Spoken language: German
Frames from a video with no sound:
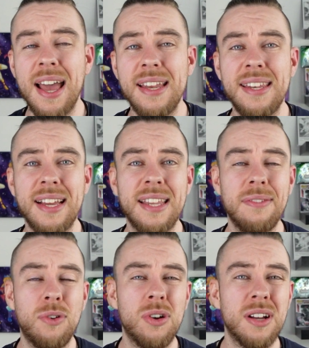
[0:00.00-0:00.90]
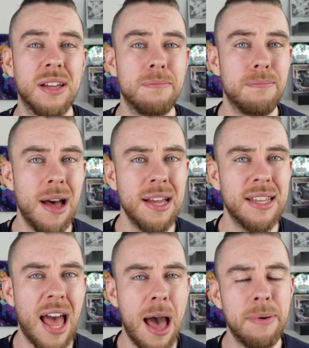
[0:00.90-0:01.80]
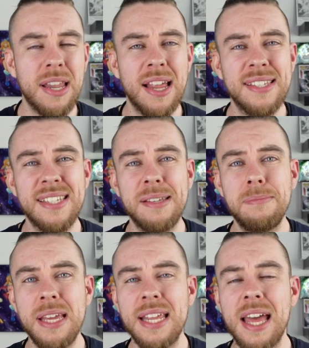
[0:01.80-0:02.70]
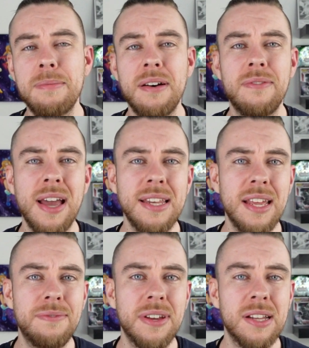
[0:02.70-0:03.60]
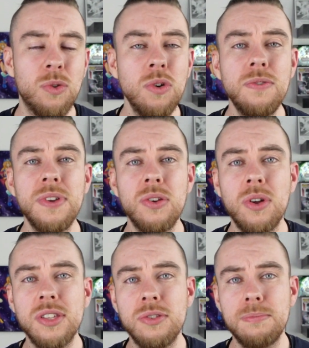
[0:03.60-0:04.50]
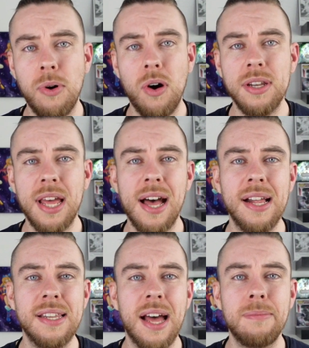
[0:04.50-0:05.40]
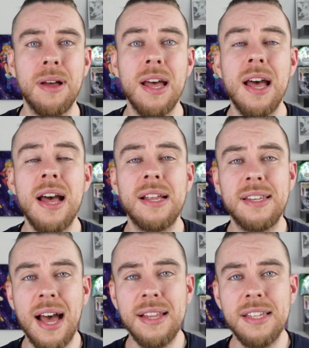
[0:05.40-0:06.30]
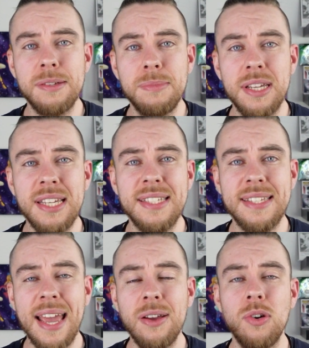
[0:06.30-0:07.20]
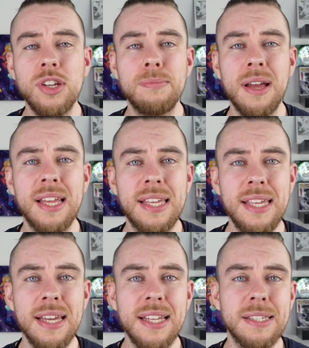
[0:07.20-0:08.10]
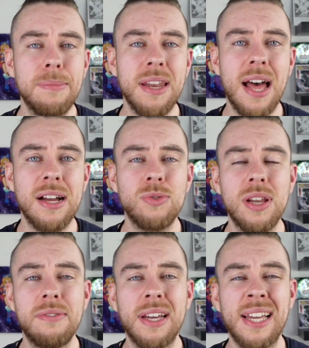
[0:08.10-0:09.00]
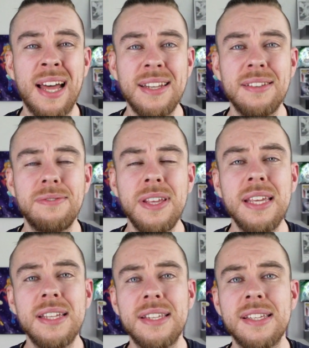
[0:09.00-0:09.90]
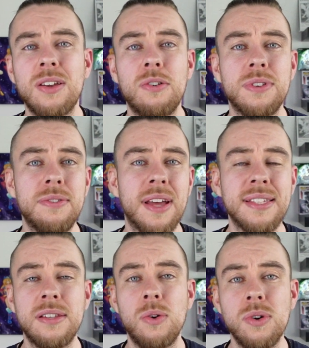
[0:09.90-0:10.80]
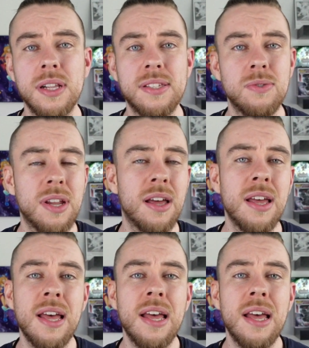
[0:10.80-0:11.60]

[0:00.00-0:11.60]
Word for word: ein Deck der Woche gemacht, aber da sich die Media immer weiterentwickelt und wir neuen Support erhalten haben, dachte ich mir, ich zeige euch mal hier jetzt meine aktuelle Variante, wie ich das auf diversen Locals oder